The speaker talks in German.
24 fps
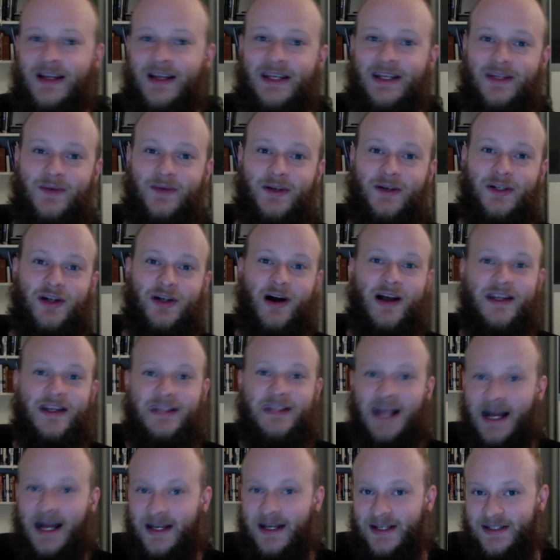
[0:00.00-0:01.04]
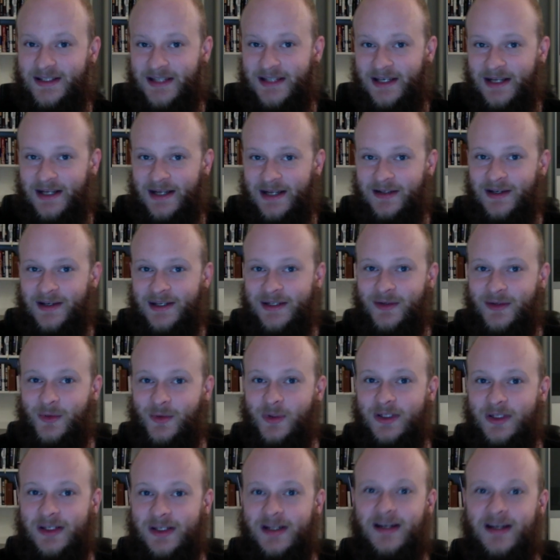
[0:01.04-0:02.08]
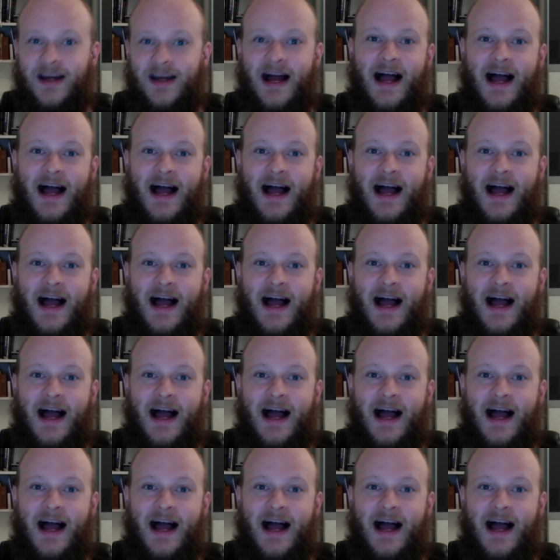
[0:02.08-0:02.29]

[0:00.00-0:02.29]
Ich wünsche euch alles erdenklich Gute,